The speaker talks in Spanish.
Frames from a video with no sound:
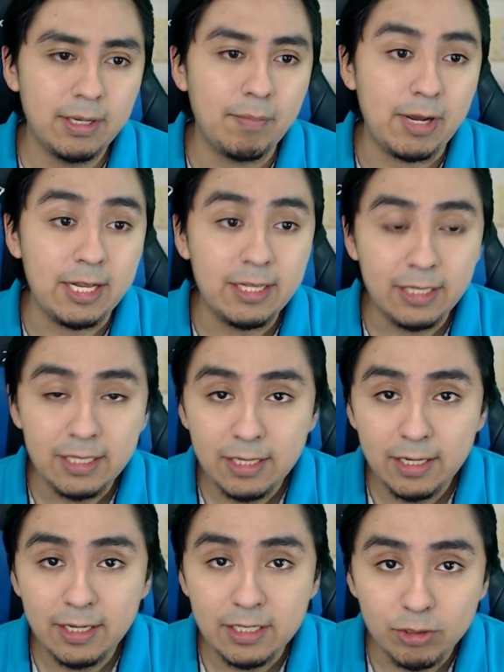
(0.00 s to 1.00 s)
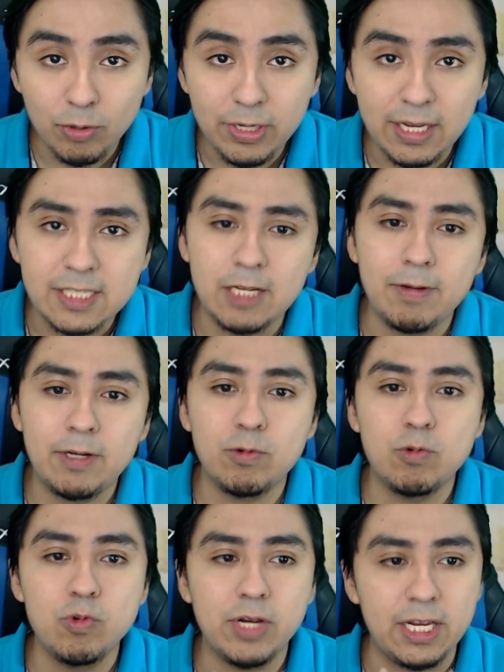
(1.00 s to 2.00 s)
Para entender esto hay que saber
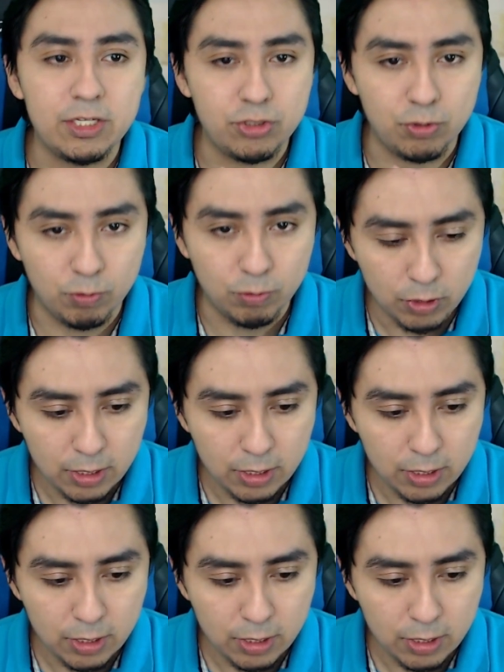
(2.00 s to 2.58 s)
un hecho.